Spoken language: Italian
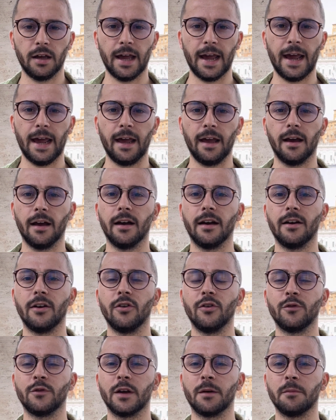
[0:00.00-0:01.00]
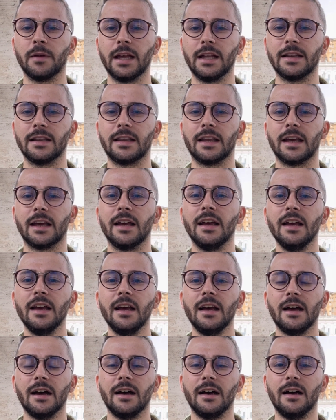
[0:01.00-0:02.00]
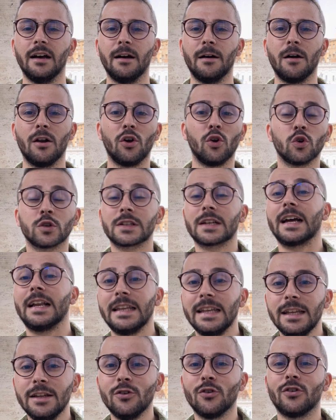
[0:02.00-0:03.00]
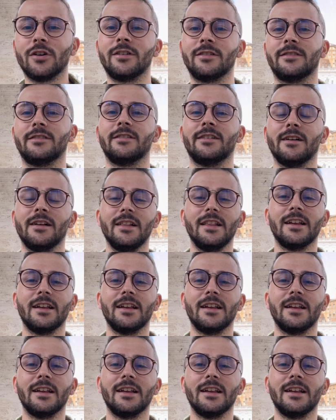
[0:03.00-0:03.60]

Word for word: è ovviamente eh, lo scalino